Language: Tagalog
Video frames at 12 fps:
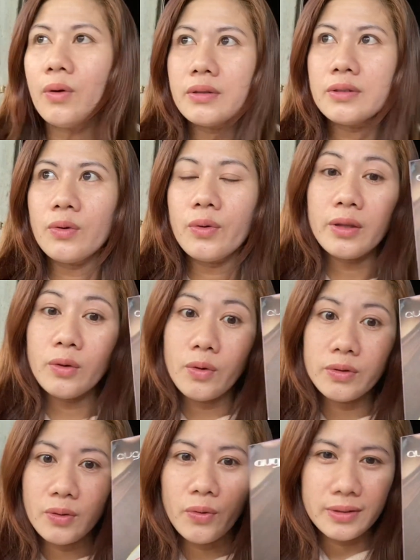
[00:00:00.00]
So, ito,
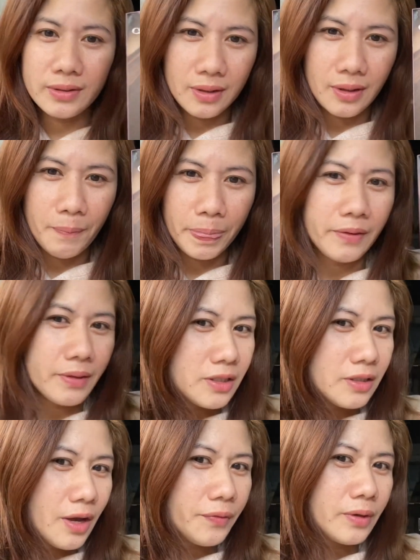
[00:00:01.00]
so easy. This is
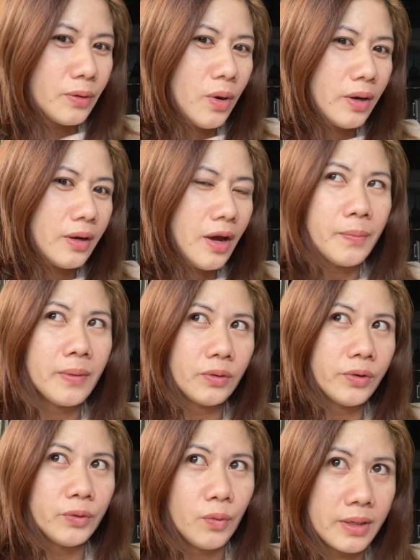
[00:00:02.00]
after one and a half month
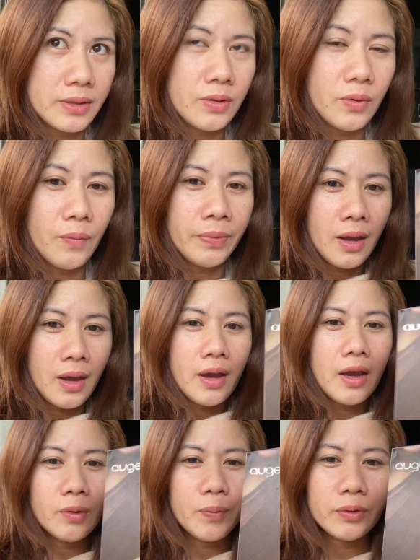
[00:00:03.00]
or two months. So,
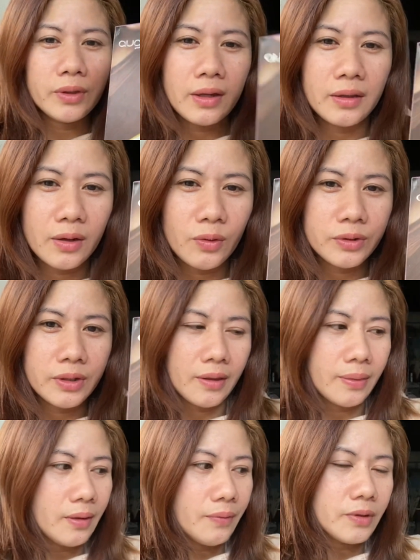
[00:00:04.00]
ito po yung technique ko dyan.
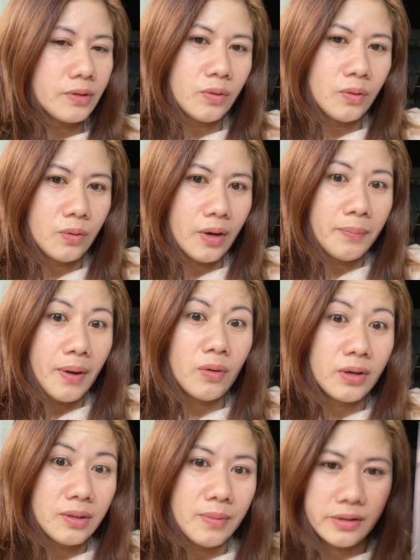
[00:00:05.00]
So, kahit paano
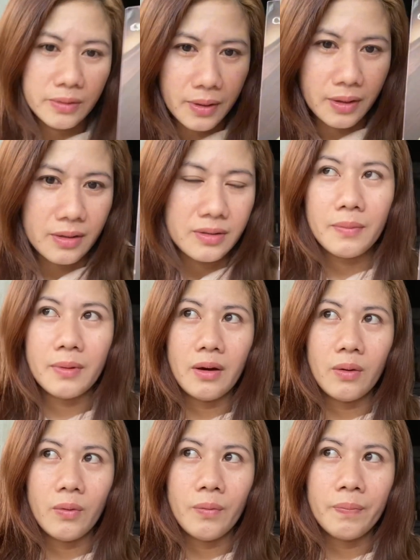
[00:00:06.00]
kasi may experience naman ako.